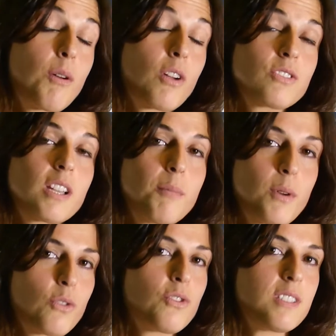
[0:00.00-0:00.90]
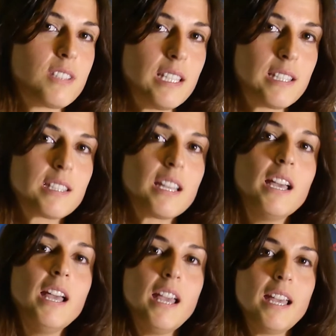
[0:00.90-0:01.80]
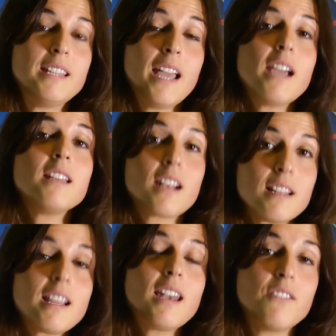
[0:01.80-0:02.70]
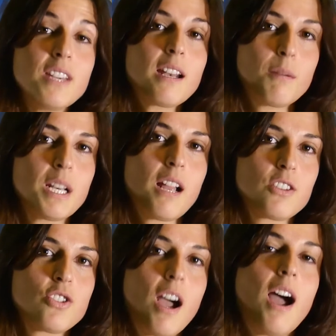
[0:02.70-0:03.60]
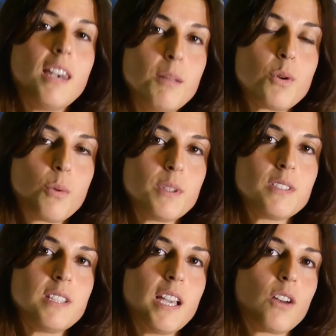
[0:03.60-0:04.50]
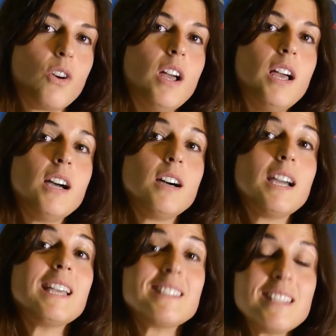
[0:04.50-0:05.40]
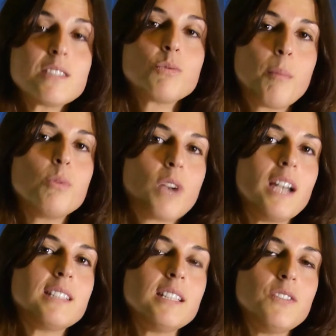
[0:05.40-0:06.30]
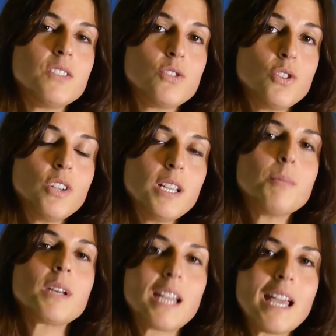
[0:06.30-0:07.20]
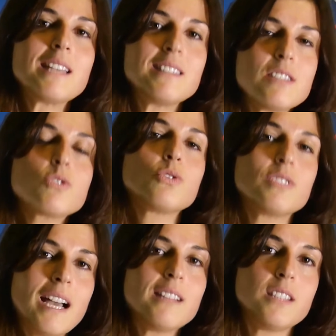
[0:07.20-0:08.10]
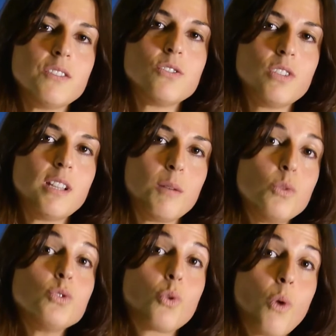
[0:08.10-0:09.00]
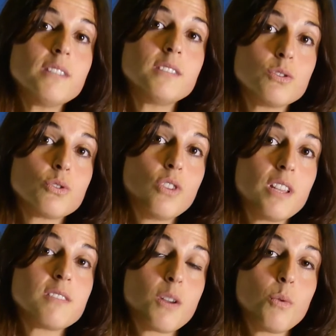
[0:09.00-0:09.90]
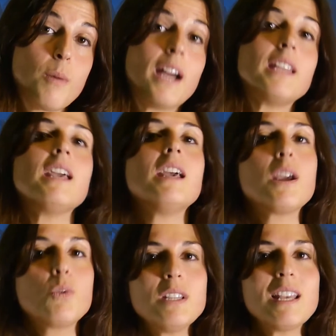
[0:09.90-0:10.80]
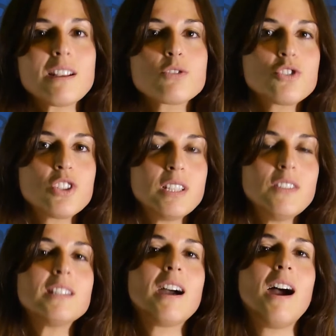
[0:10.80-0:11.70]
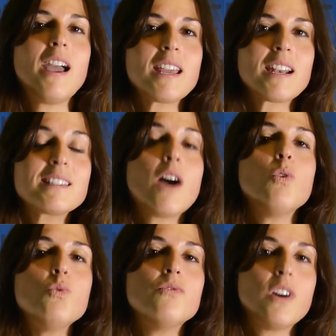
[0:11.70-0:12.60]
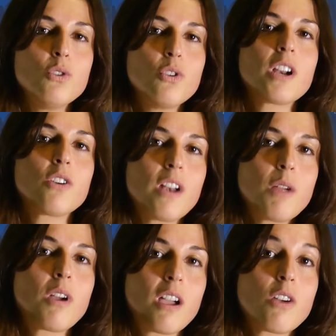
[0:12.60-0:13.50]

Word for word: che è una cosa che però non esiste ed è in realtà la vera minaccia al libero pensiero. Eh, esiste una pluralità di visioni perché esistono tante visioni del mondo quanti sono gli esseri umani e quindi la soggettività è in realtà un valore, non è una,